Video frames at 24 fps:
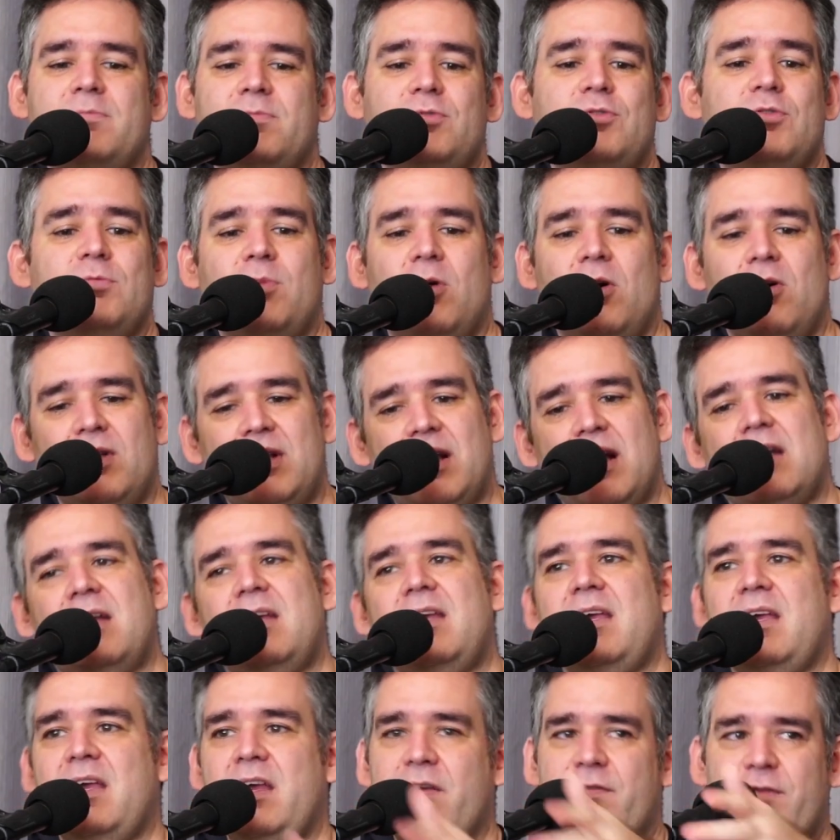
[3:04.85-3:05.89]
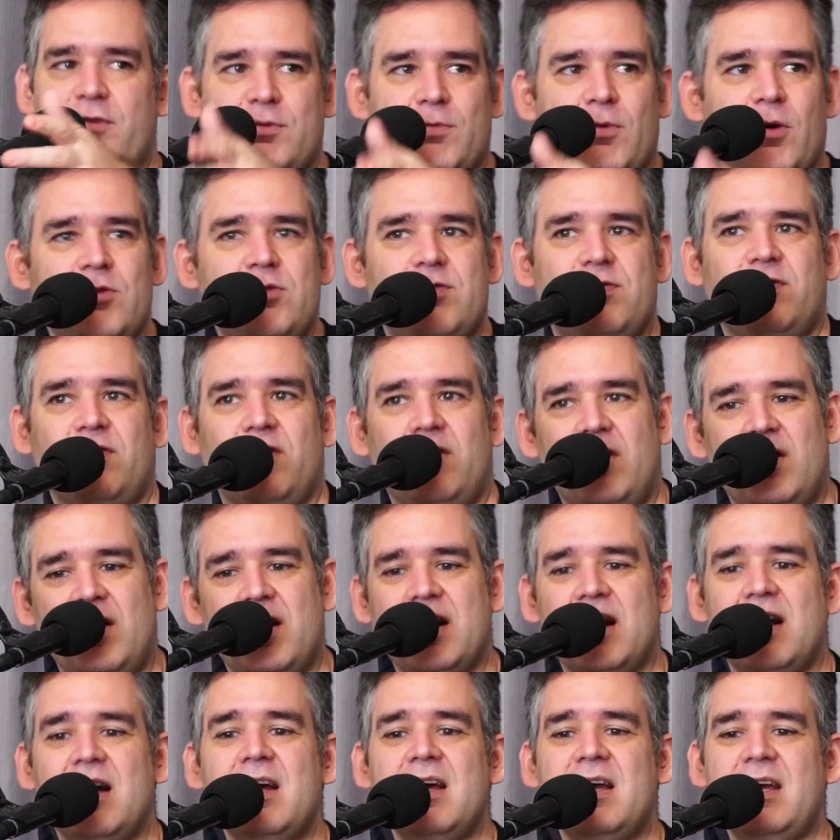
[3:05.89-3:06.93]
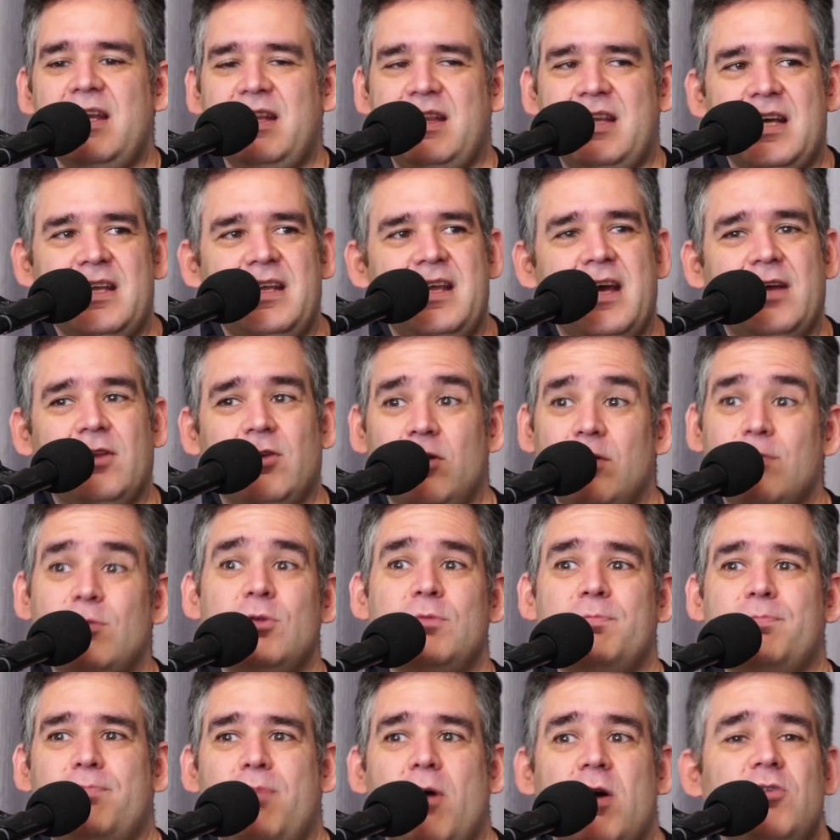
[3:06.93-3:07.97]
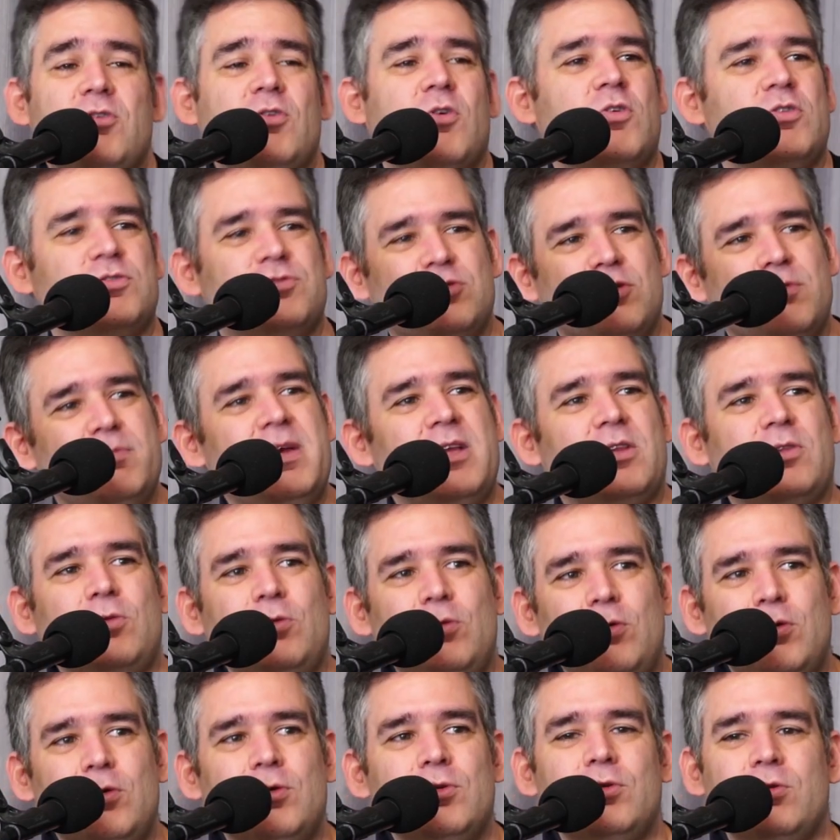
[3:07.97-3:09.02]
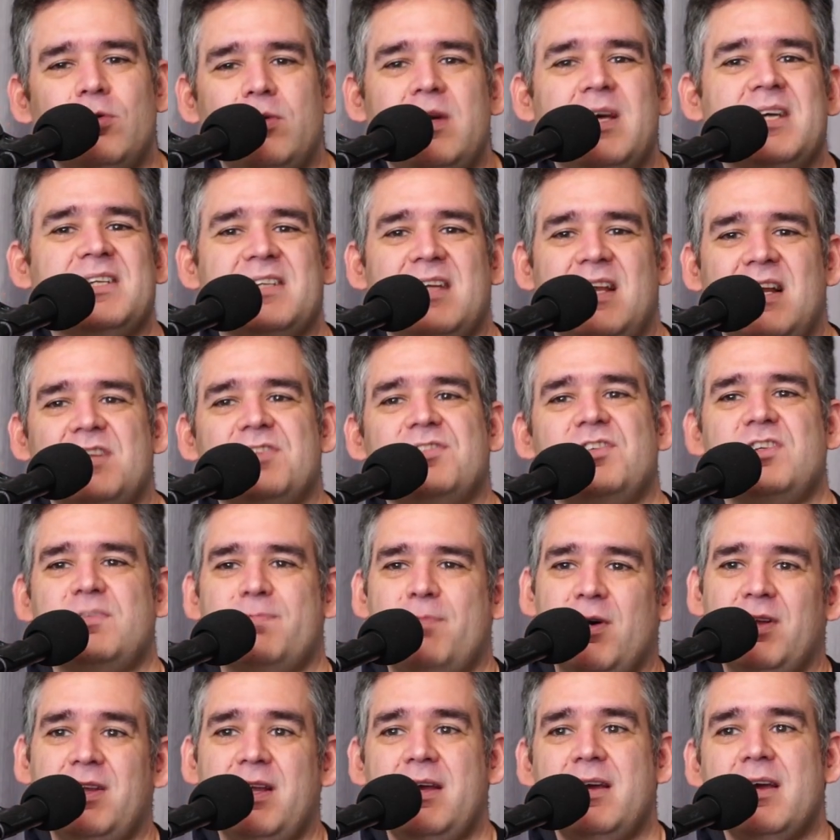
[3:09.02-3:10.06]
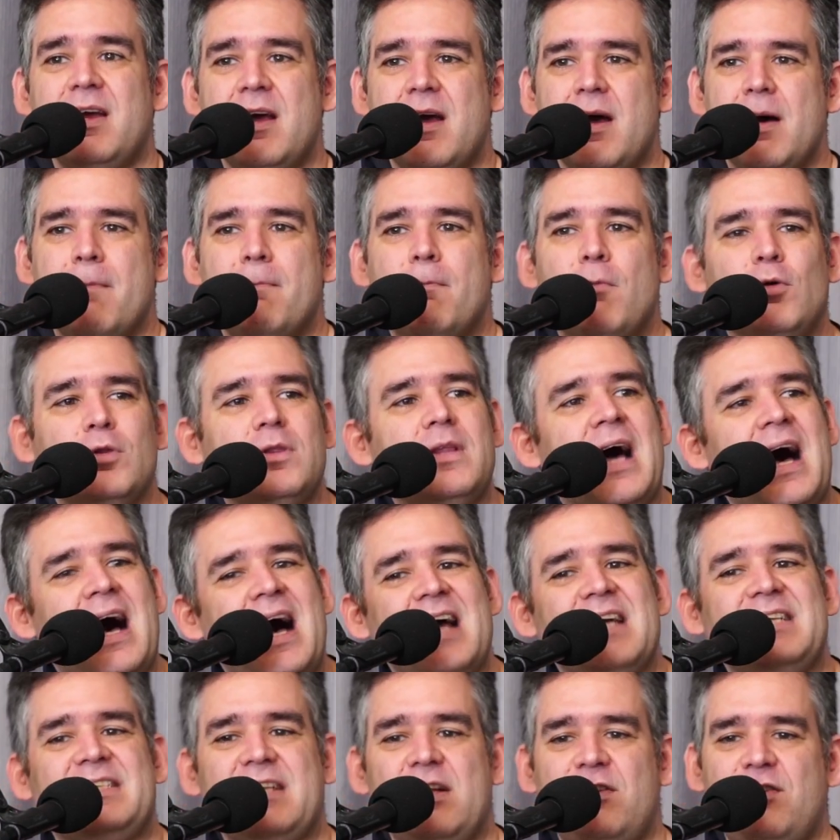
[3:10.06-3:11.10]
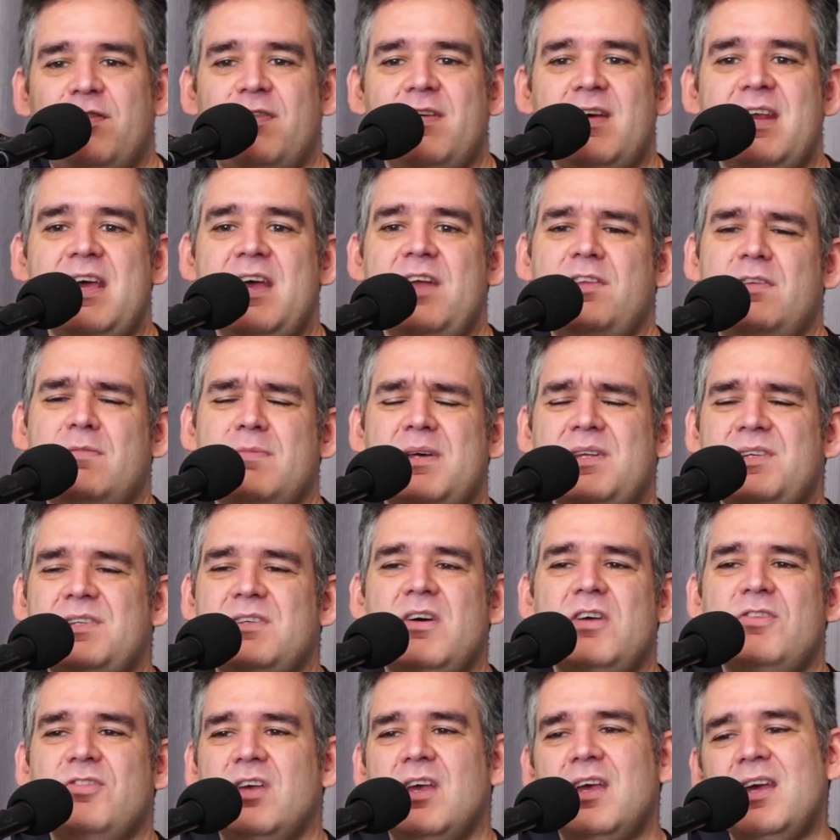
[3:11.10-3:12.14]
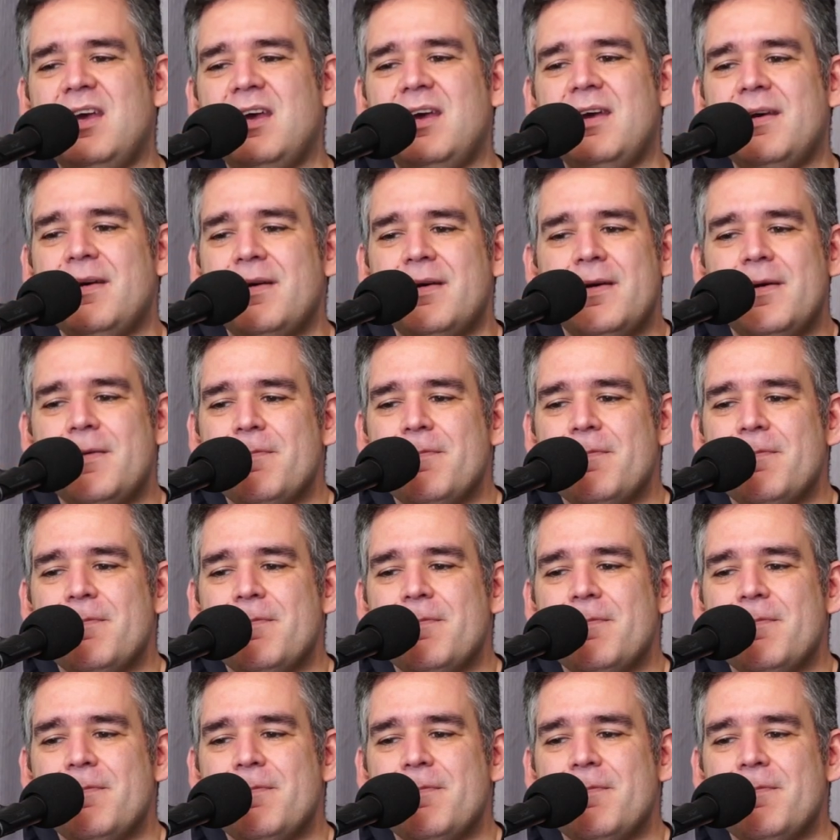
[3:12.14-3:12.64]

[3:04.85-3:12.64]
Futebol daqui, futebol de fora, entender que todo mundo pode consumir tudo e as relações podem mudar e ser diferentes, mas eu acho que.